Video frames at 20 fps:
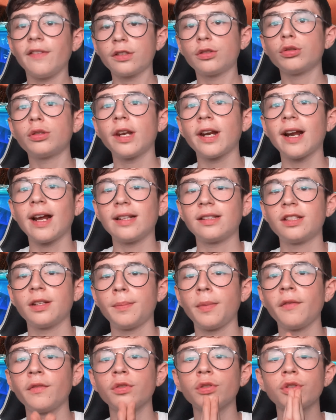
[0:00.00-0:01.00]
a tutti ragazzi e
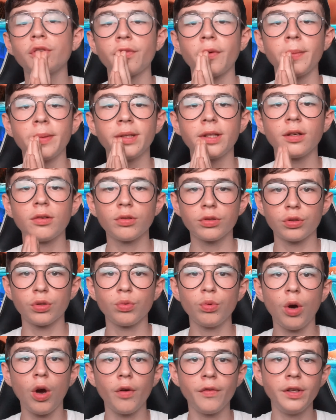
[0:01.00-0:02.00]
benvenuti finalmente in questo
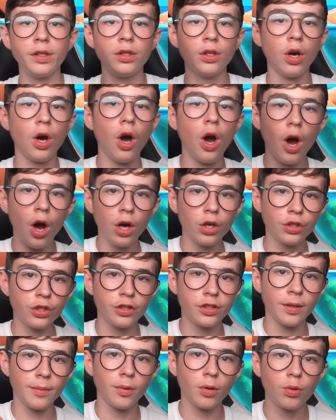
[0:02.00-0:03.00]
nuovo video Oggi
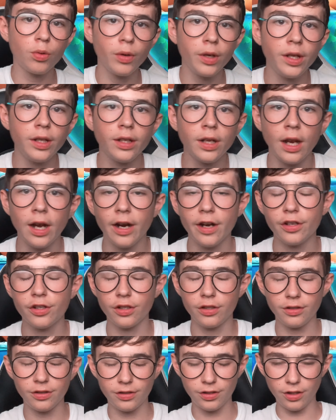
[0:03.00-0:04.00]
siamo qui nella
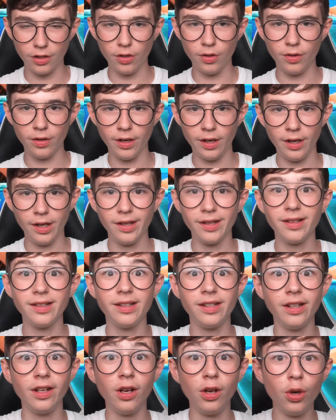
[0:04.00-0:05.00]
recensione
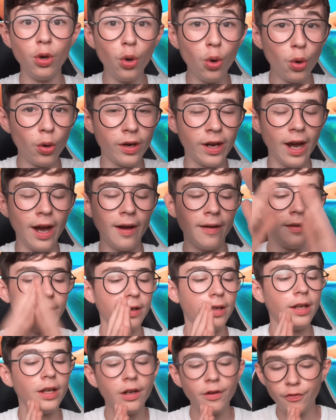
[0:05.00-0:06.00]
di Luca
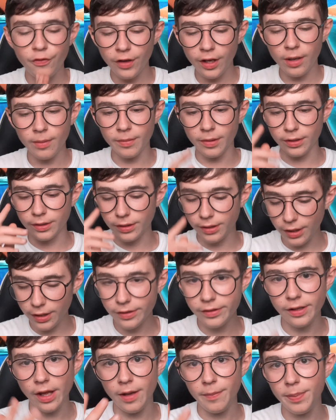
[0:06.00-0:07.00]
Il film
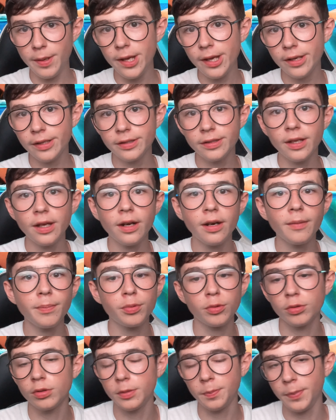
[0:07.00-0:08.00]
Disney Pixar,
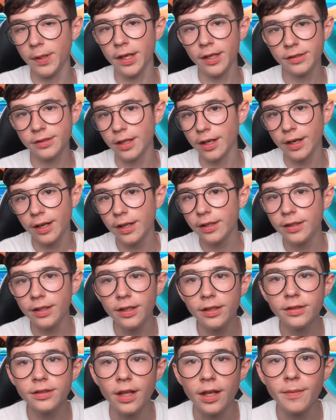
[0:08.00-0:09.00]
più Pixar che
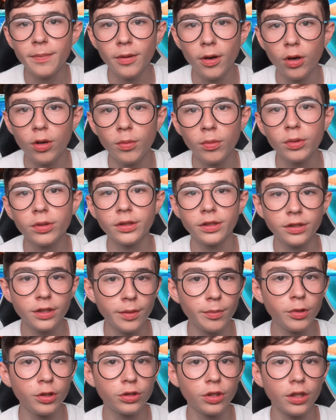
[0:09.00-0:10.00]
Disney però comunque
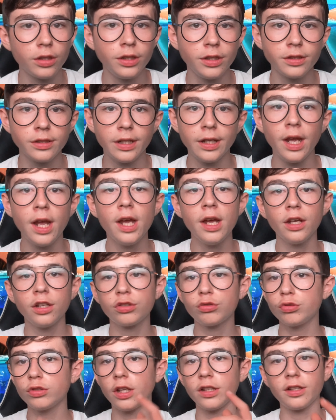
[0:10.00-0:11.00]
distribuito da Disney
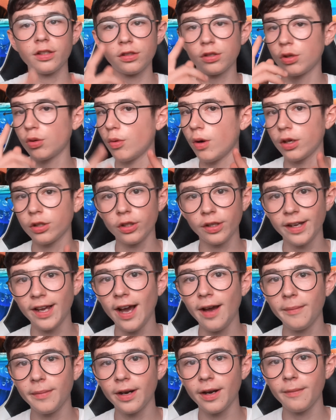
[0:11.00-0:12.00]
Scusate se non guardo in
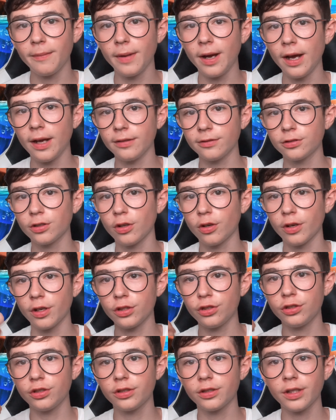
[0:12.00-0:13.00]
camera ma sto
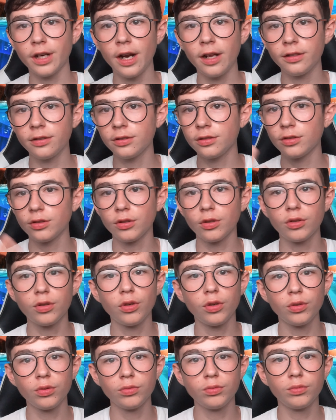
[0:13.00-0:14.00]
registrando
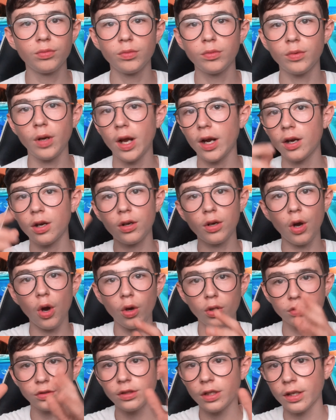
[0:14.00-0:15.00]
con una
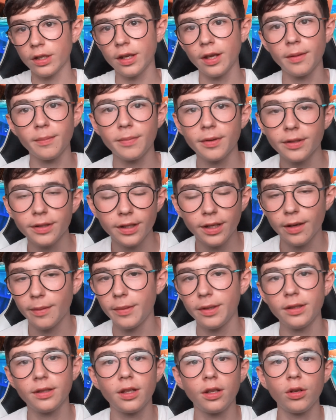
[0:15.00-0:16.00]
cosa che
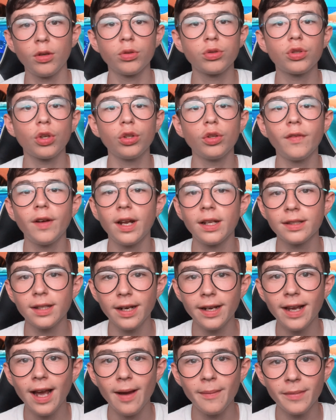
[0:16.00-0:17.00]
praticamente non so dov'è la
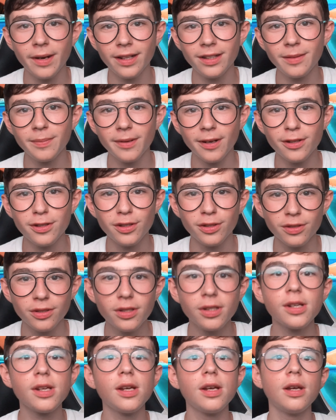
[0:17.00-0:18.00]
telecamera di
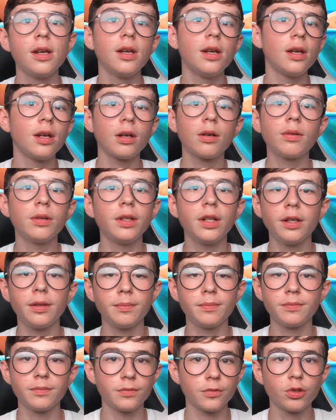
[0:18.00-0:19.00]
preciso
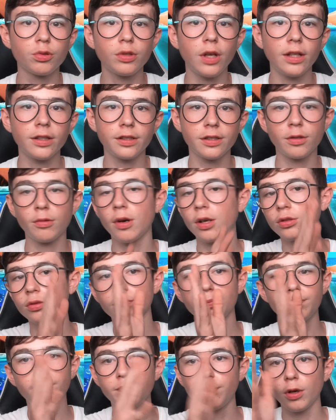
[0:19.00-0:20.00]
quindi scusate se guardo
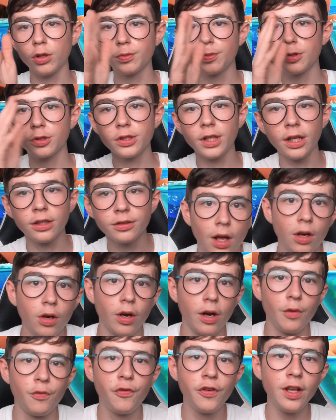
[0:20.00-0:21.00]
un po' spostato.
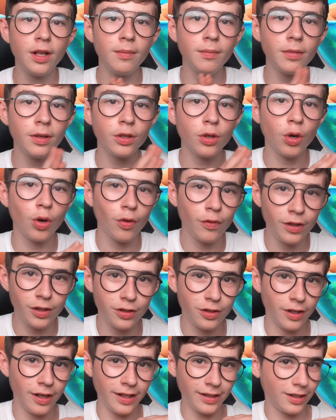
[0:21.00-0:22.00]
Allora, il film non l'ho
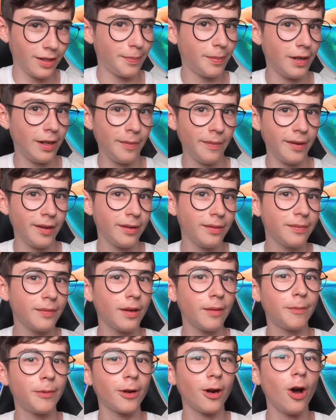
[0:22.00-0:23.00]
visto in anteprima,
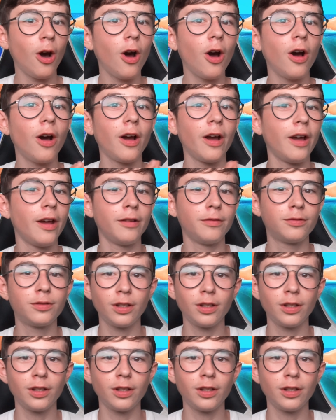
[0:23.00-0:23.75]
però eh,